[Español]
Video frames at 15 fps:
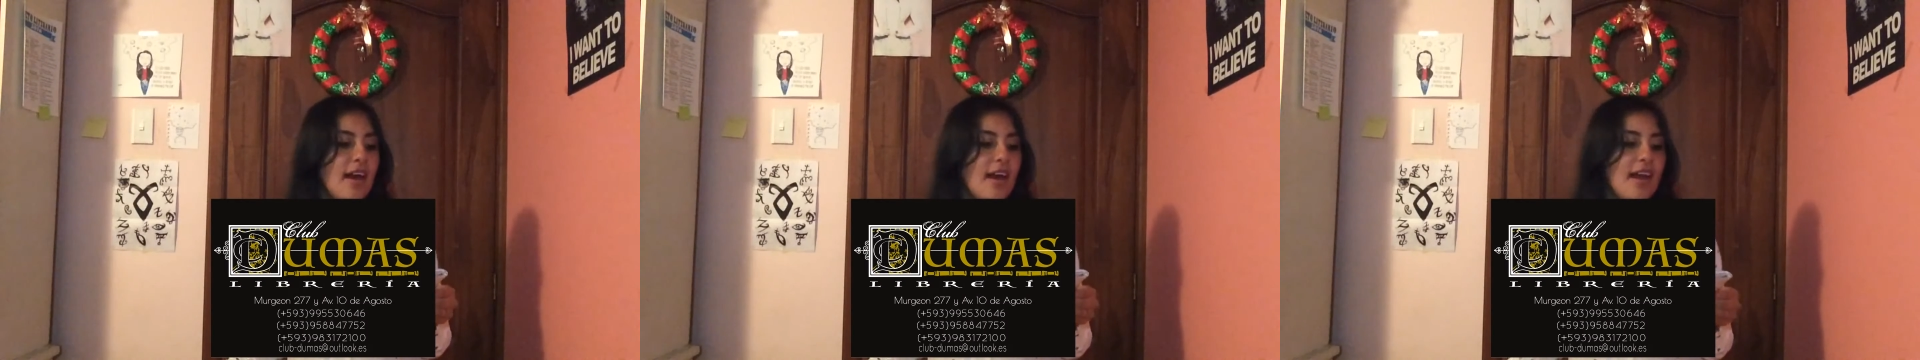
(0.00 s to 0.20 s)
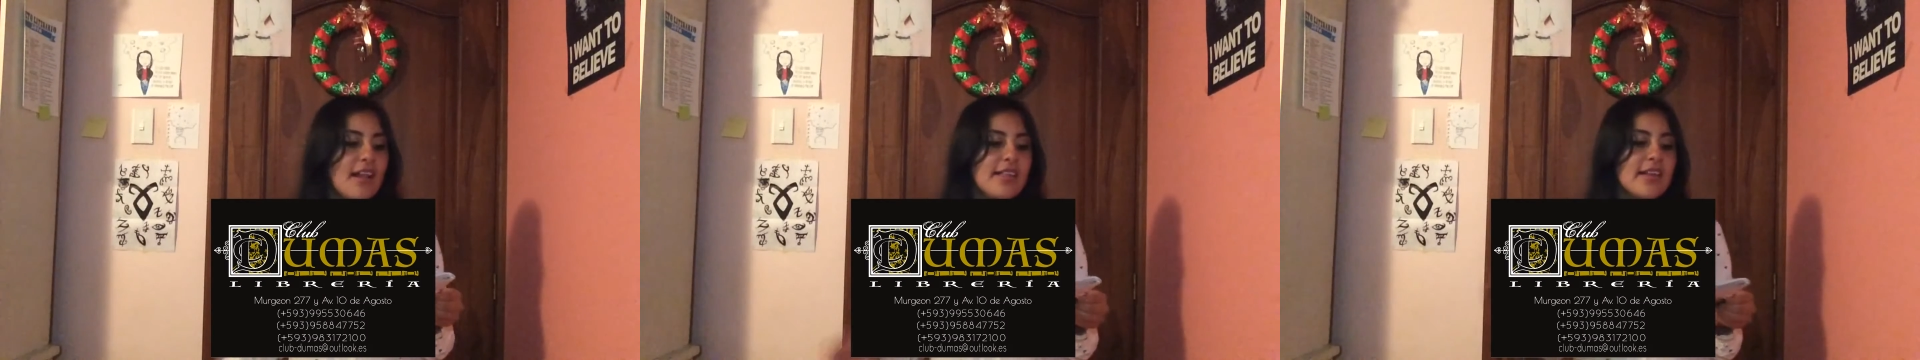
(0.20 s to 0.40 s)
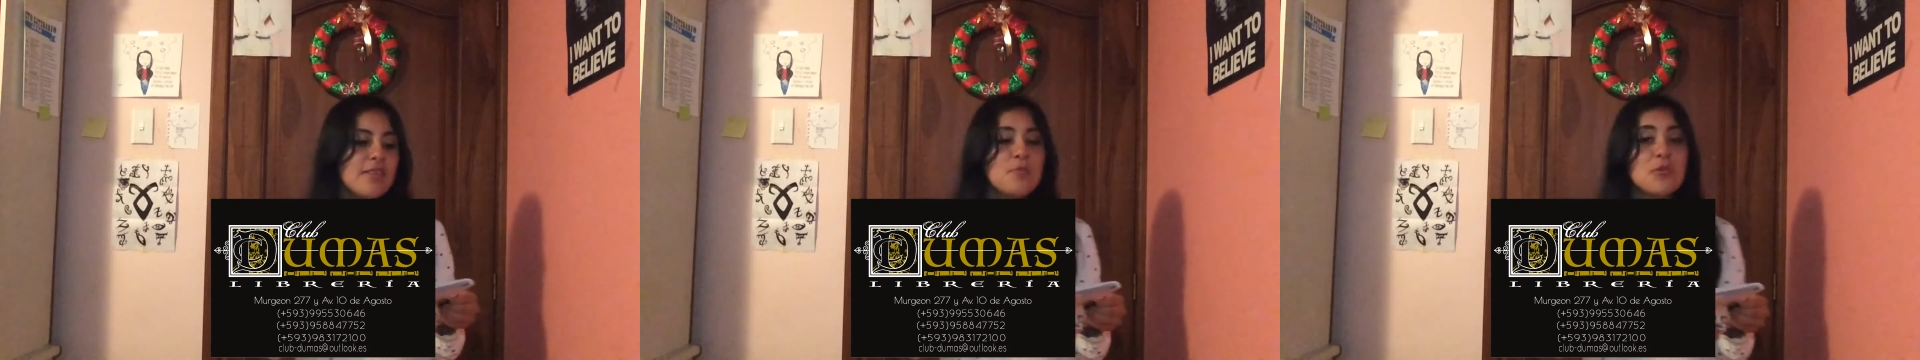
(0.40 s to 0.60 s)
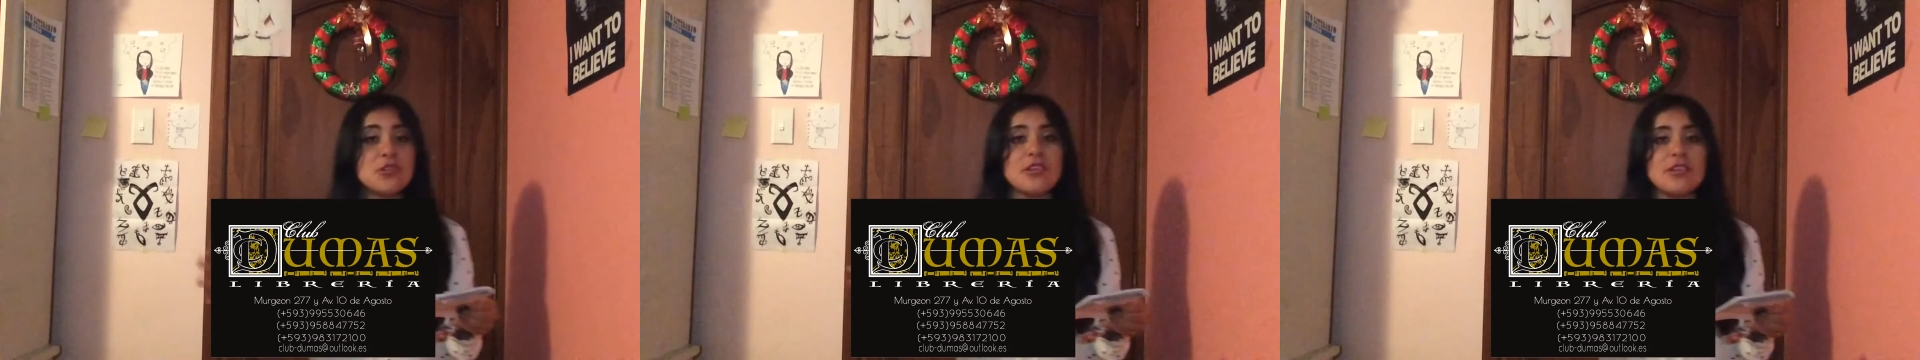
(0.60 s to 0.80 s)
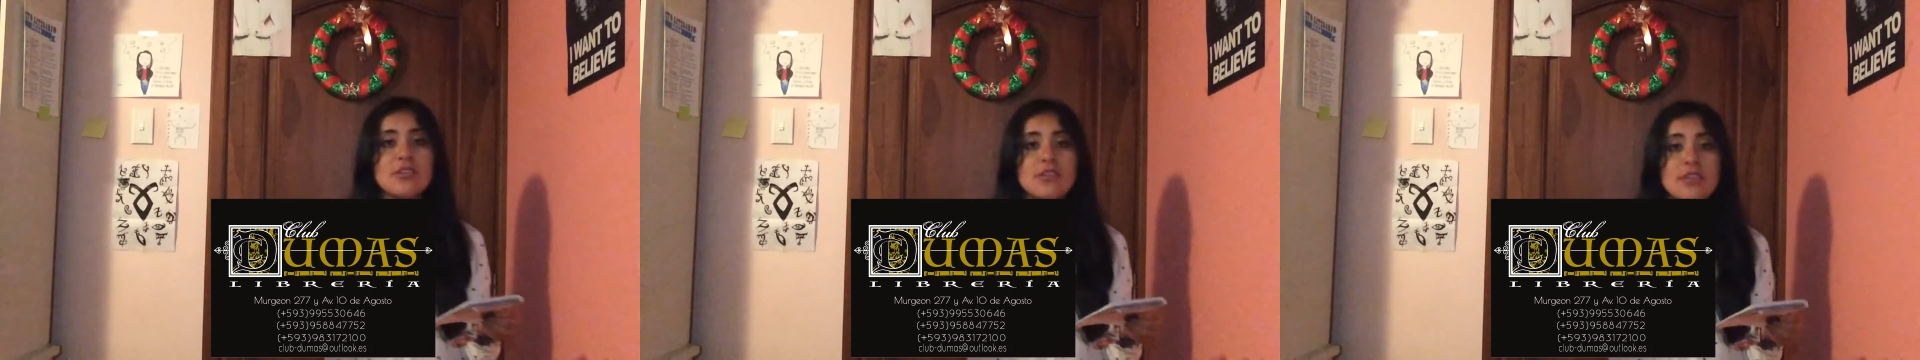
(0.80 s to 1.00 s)
el
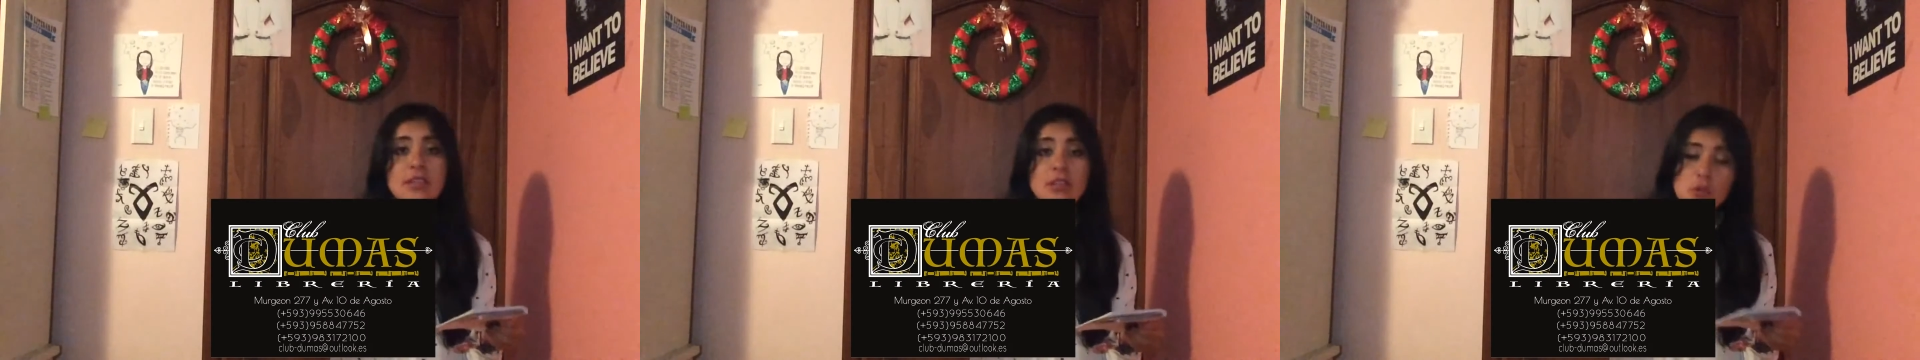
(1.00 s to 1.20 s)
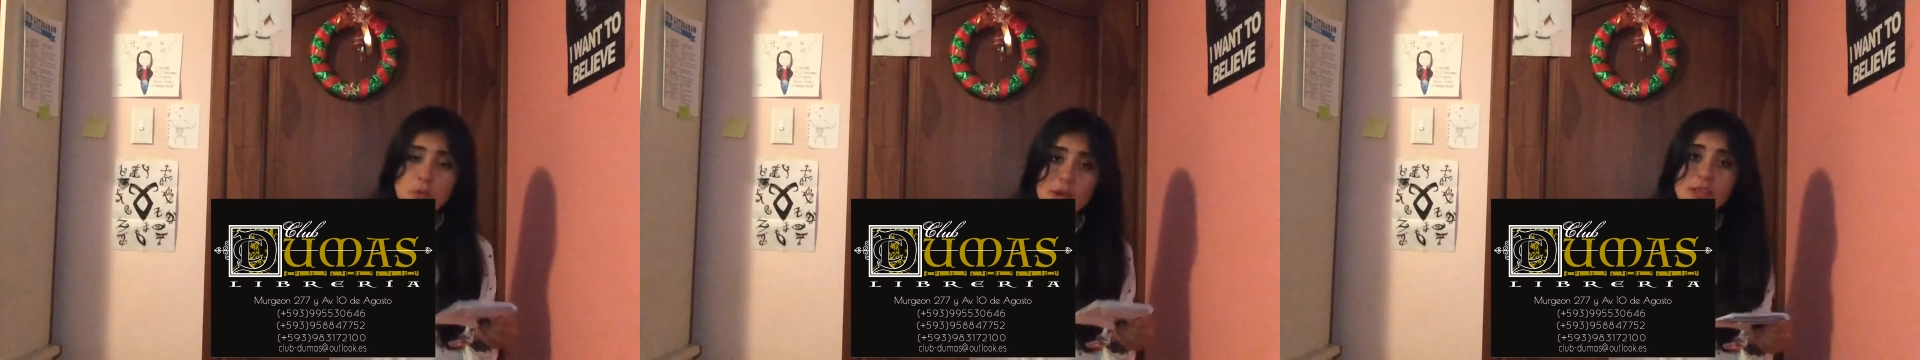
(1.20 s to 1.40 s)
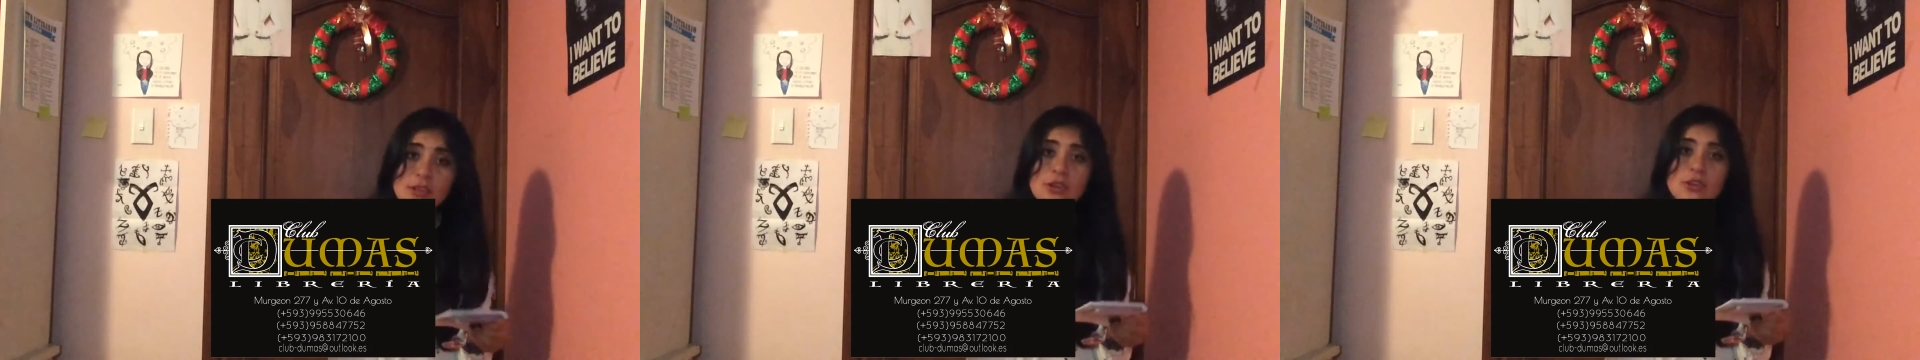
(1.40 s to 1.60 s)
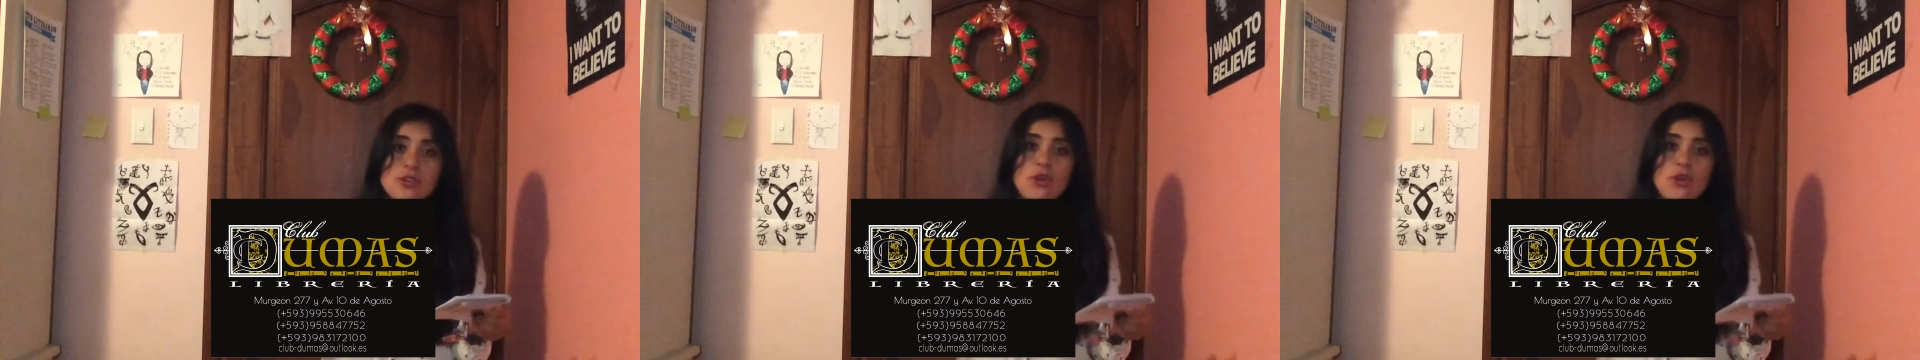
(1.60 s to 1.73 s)
10% de descuento en